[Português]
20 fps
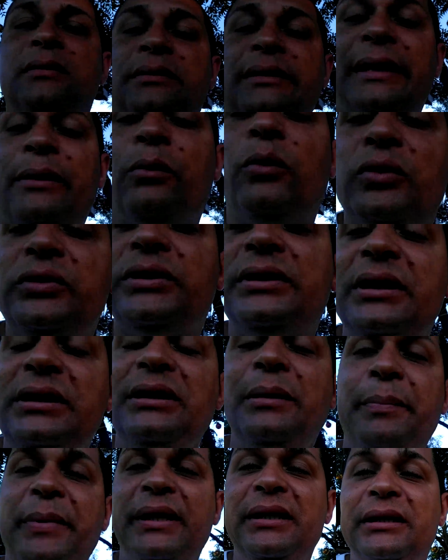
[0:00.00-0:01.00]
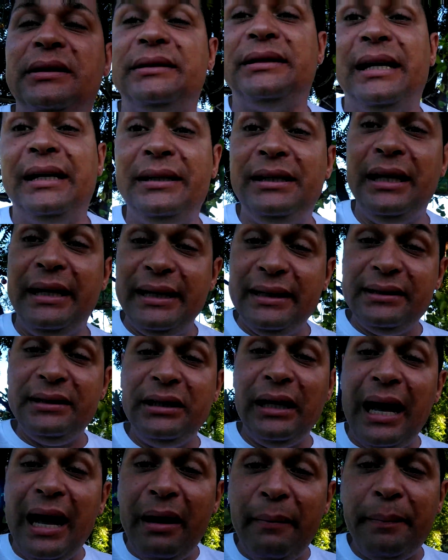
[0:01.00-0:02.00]
está em constante aprendizado e
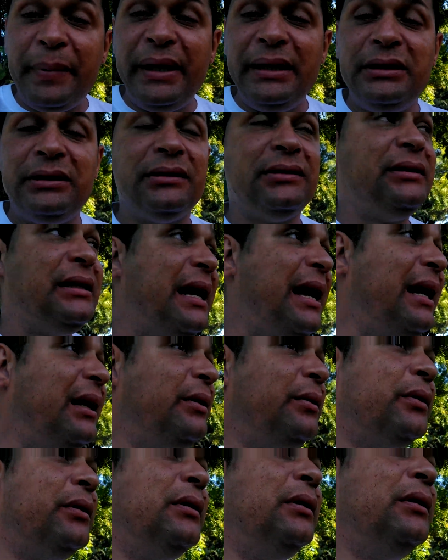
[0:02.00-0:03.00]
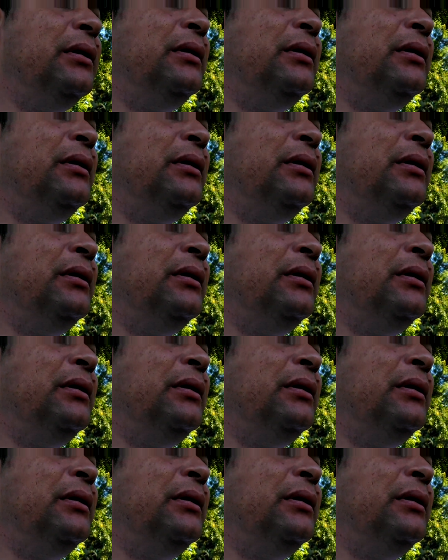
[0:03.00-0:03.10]
esse aprendizado